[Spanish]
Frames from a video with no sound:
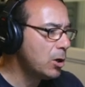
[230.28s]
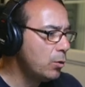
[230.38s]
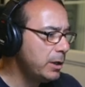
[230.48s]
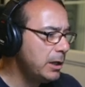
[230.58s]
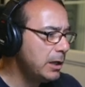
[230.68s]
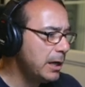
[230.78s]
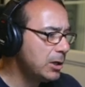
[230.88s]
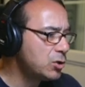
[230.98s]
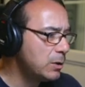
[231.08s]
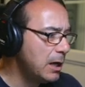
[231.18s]
de Houdini
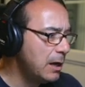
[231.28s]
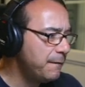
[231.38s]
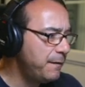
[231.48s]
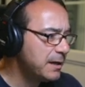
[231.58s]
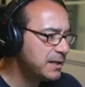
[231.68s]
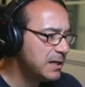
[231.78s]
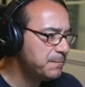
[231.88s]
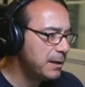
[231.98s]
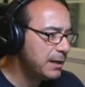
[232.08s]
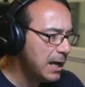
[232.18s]
han hecho una fase
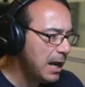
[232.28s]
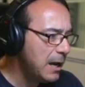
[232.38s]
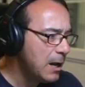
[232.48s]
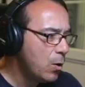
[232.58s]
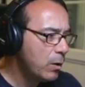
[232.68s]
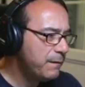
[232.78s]
especial,